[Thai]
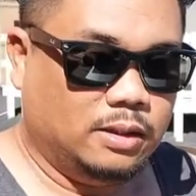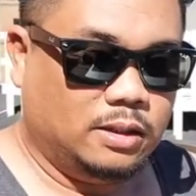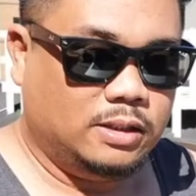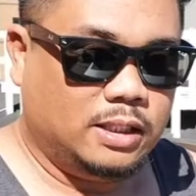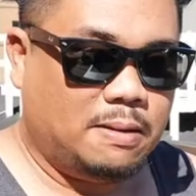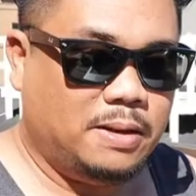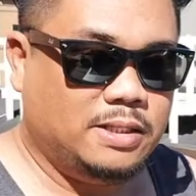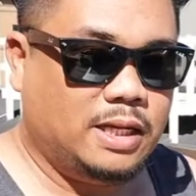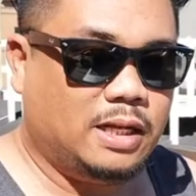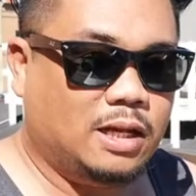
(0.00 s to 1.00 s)
ก็จะทำให้
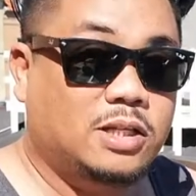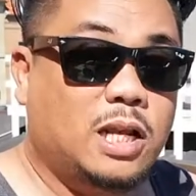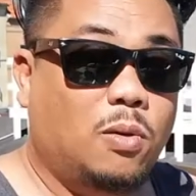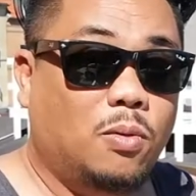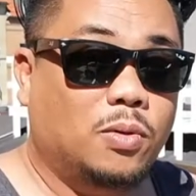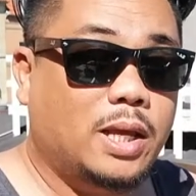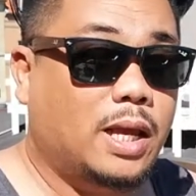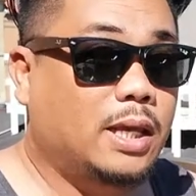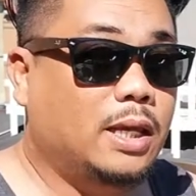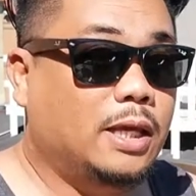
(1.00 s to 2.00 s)
เสร็จแล้วก็จะลงใน
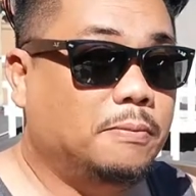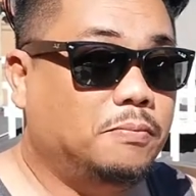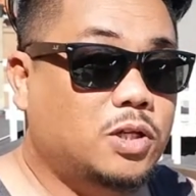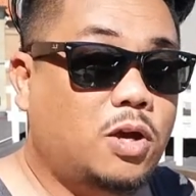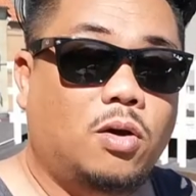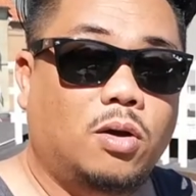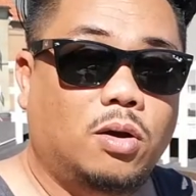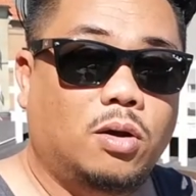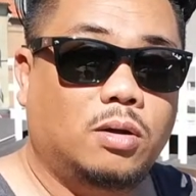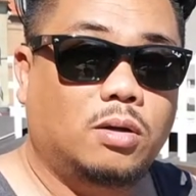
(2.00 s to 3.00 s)
ช่อง
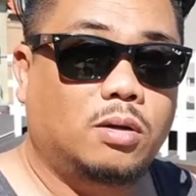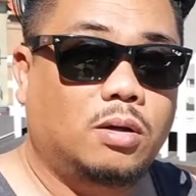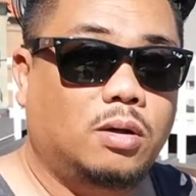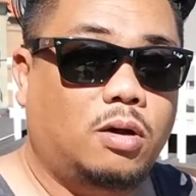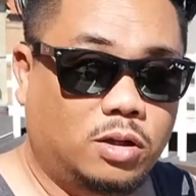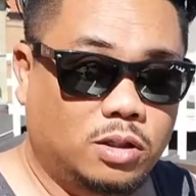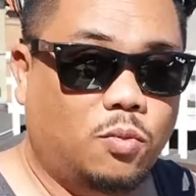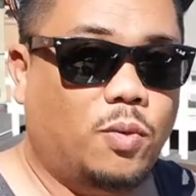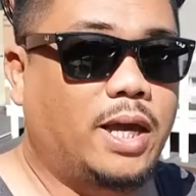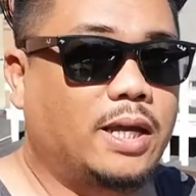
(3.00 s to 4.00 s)
on the
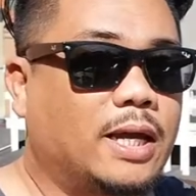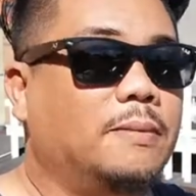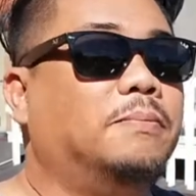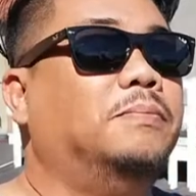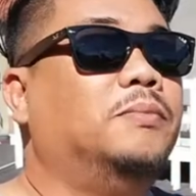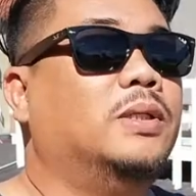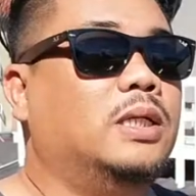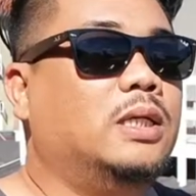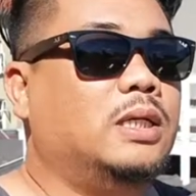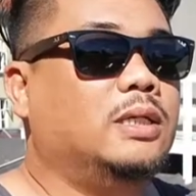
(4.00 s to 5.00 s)
way นะฮะ
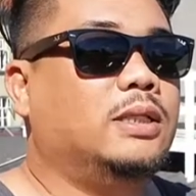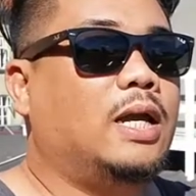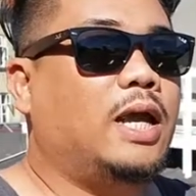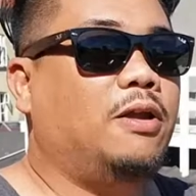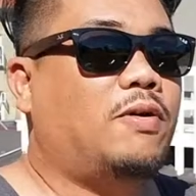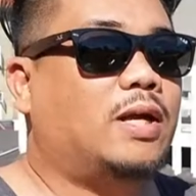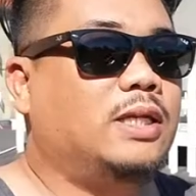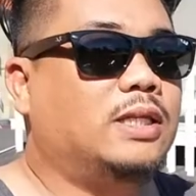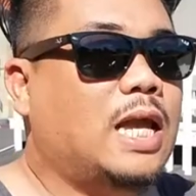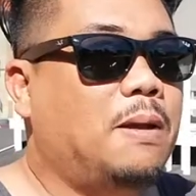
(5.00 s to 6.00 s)
ทางไหนฝากติ
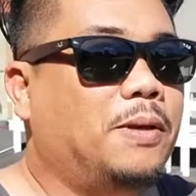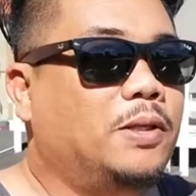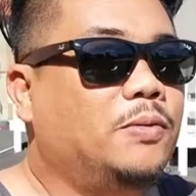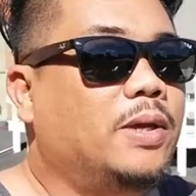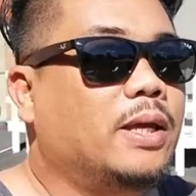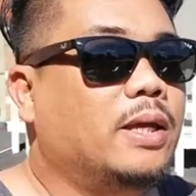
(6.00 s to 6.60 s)
ดตามกันด้วย